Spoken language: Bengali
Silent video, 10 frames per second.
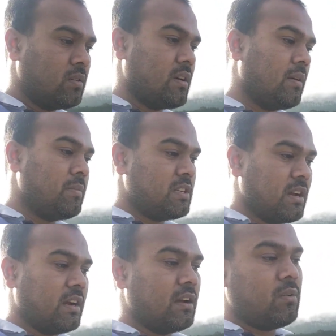টার্ম
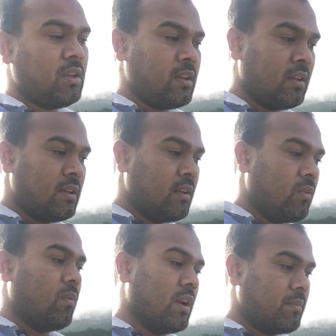বিষয় ক্যাটাগরি
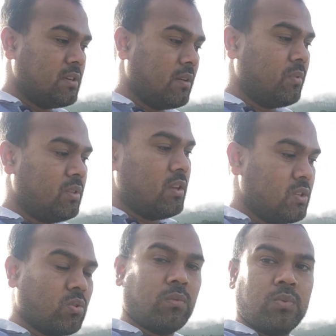ওয়ার্ক বিষয়ের মধ্যে
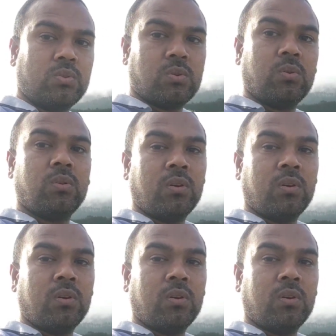সর্বোচ্চ